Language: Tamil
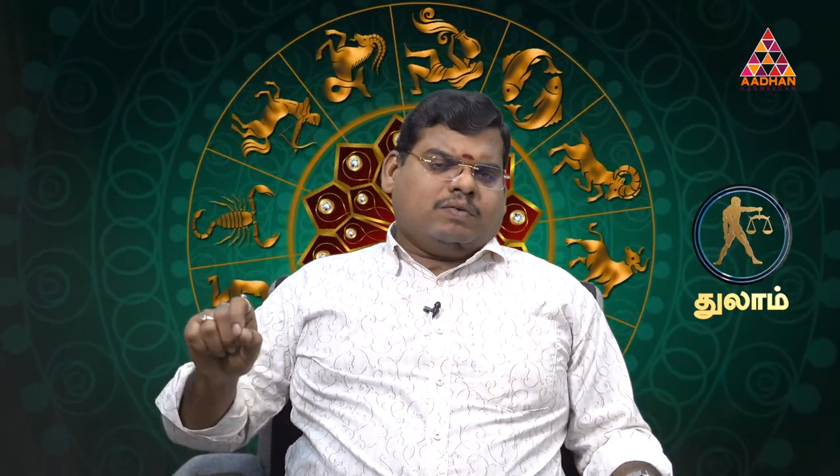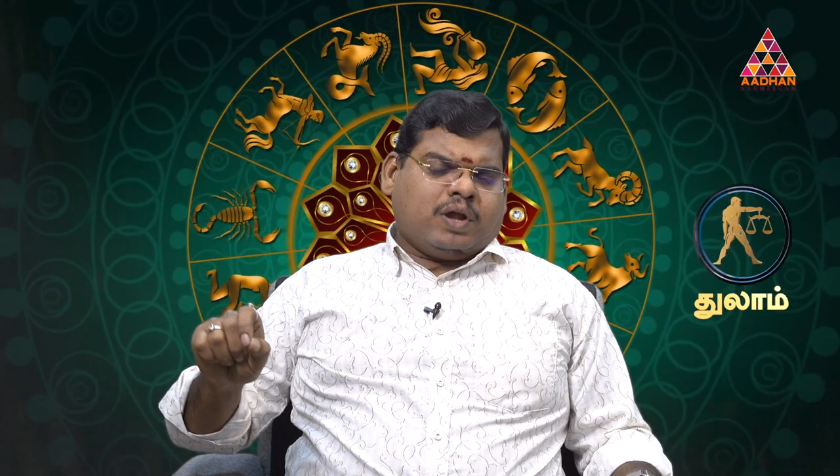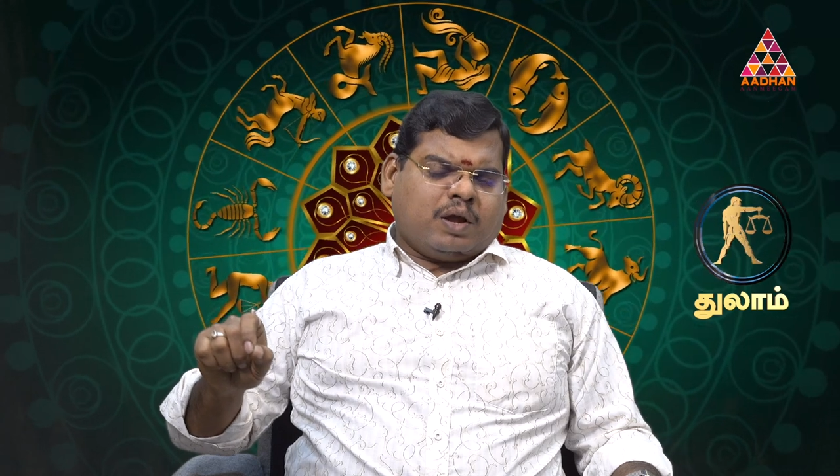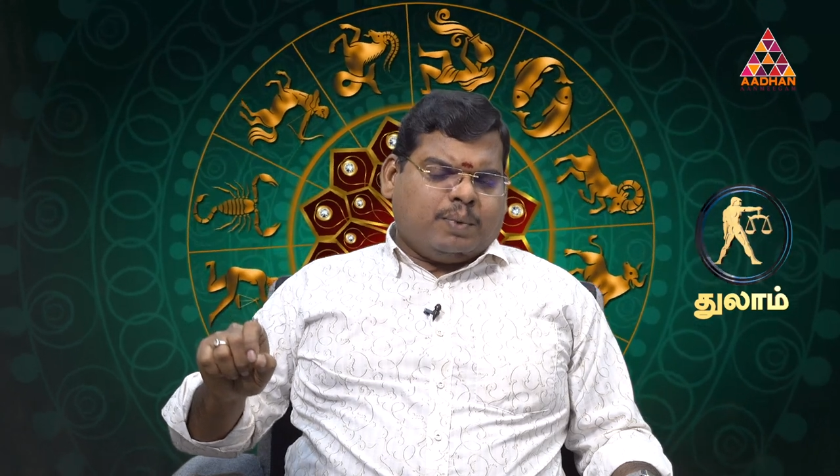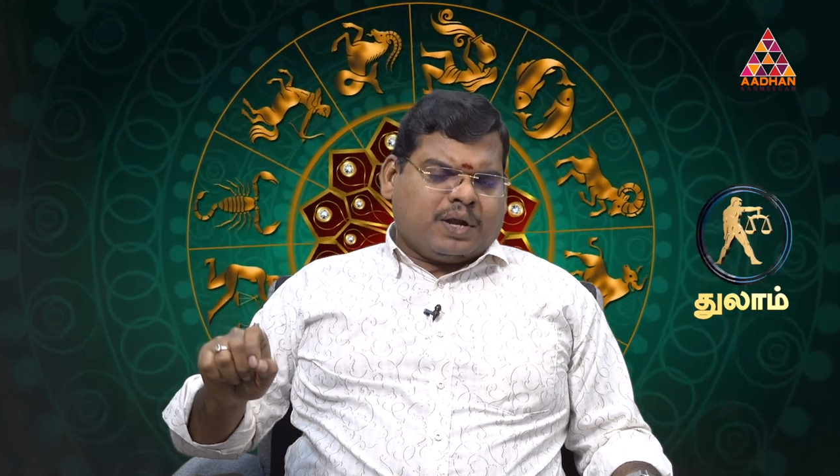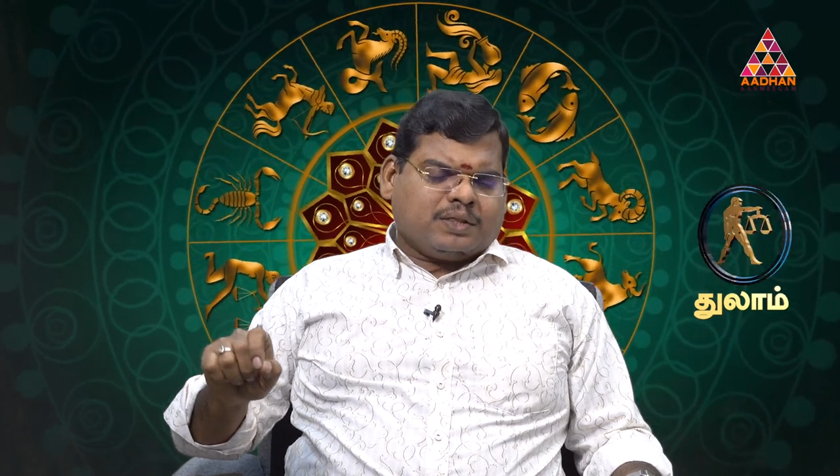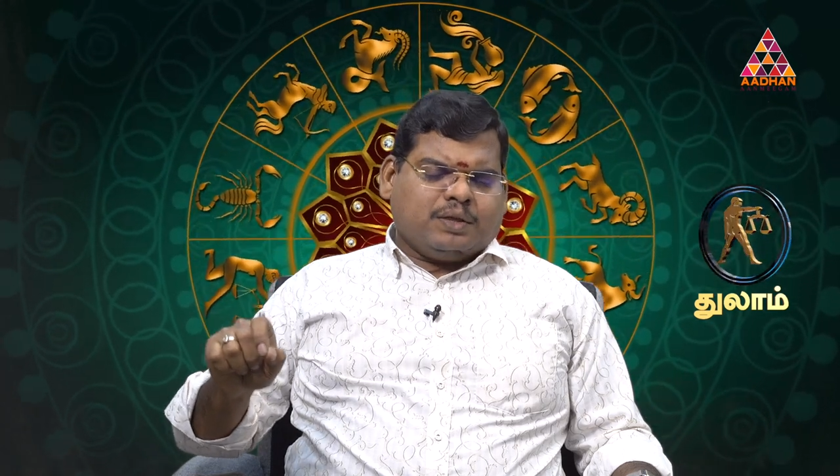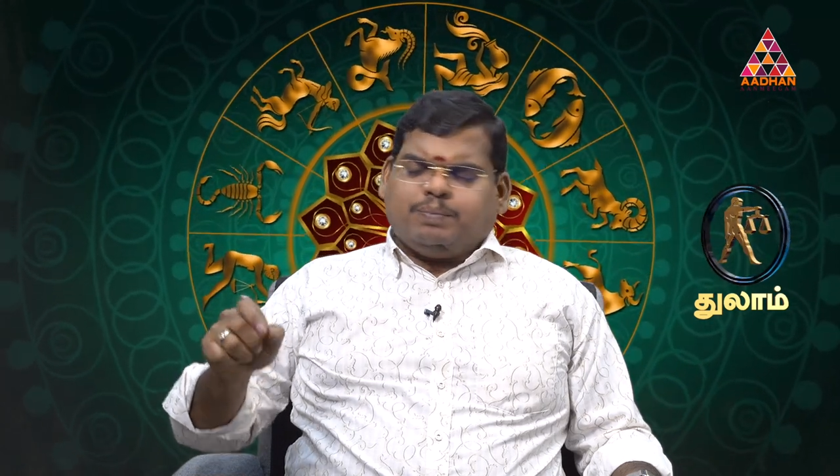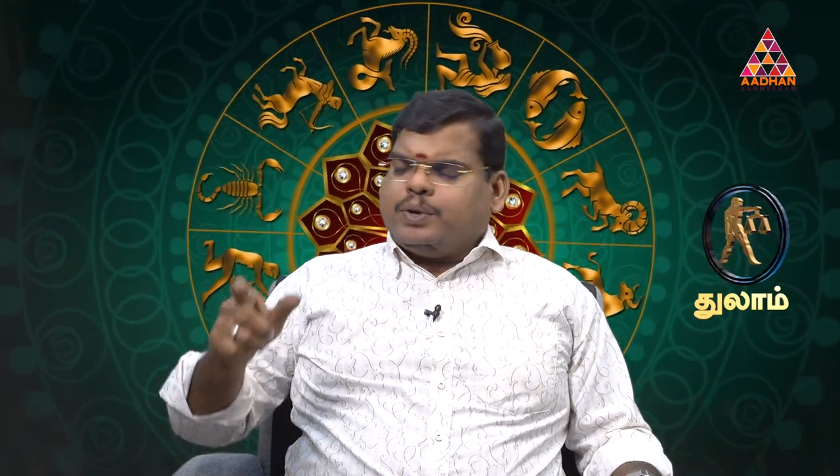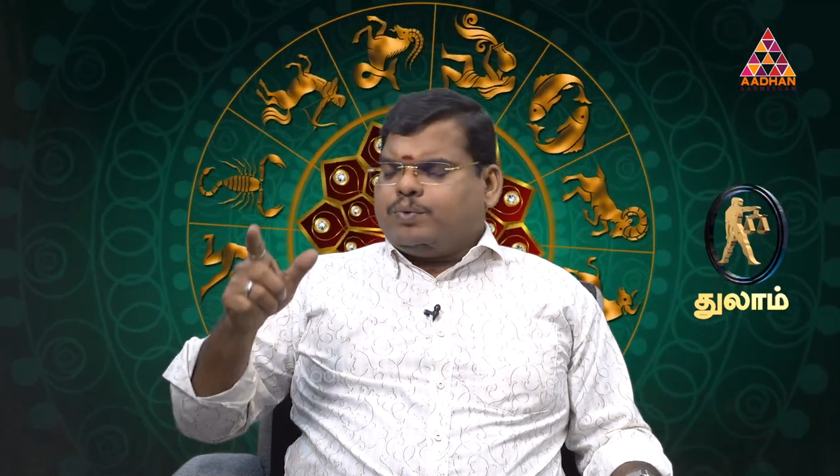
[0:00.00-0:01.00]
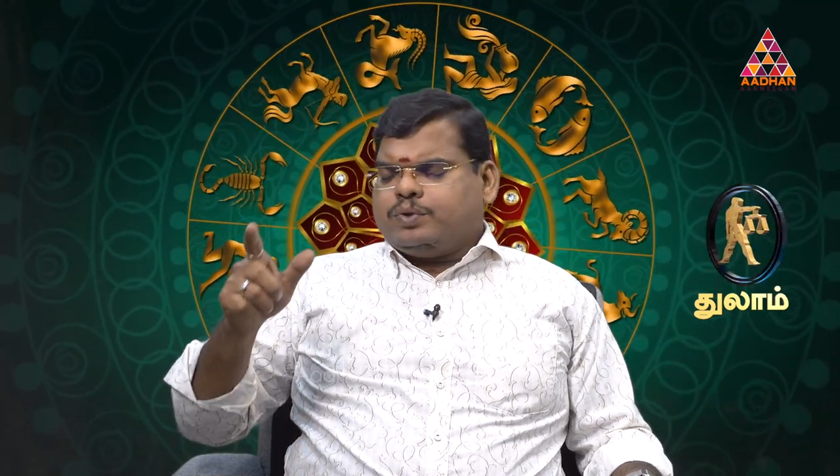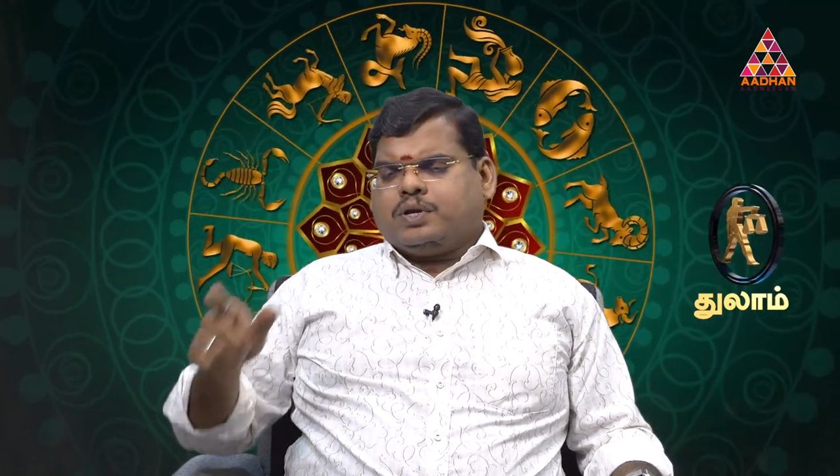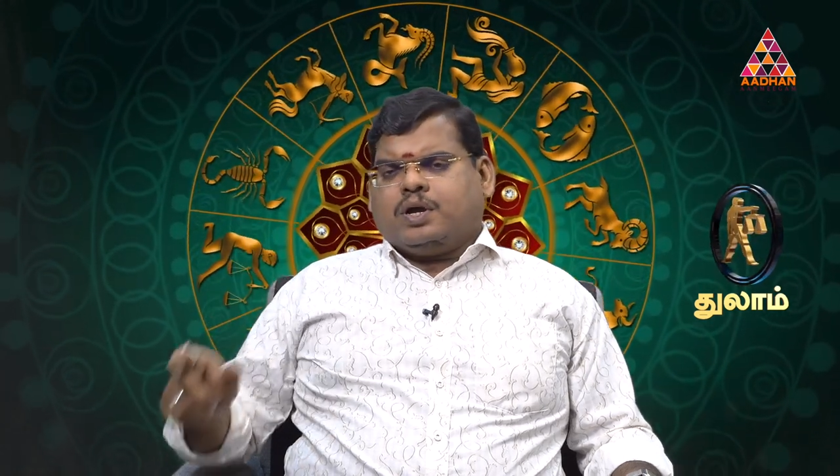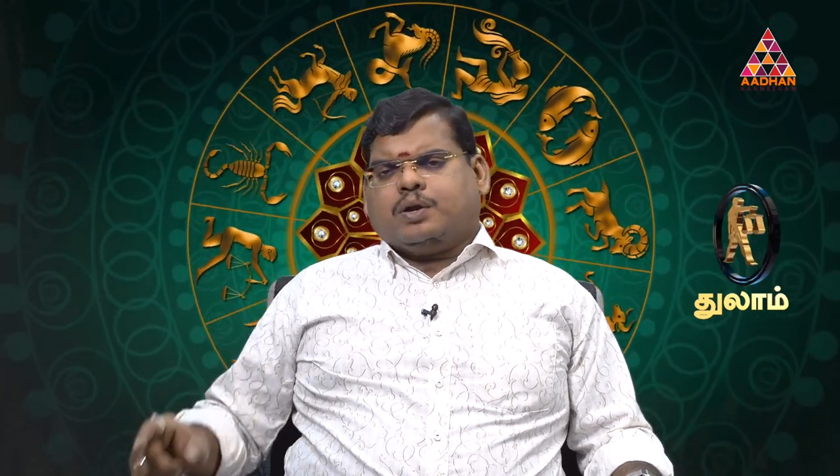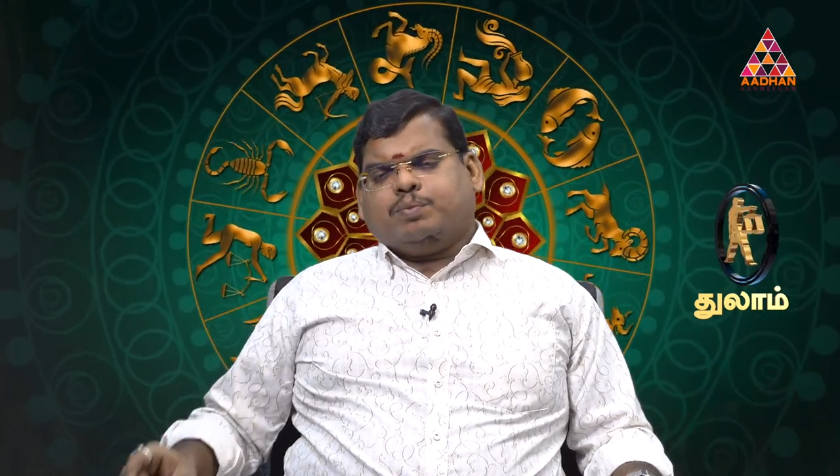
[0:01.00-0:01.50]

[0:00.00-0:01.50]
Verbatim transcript: வியாபாரத்தை பெருக்குவதற்கான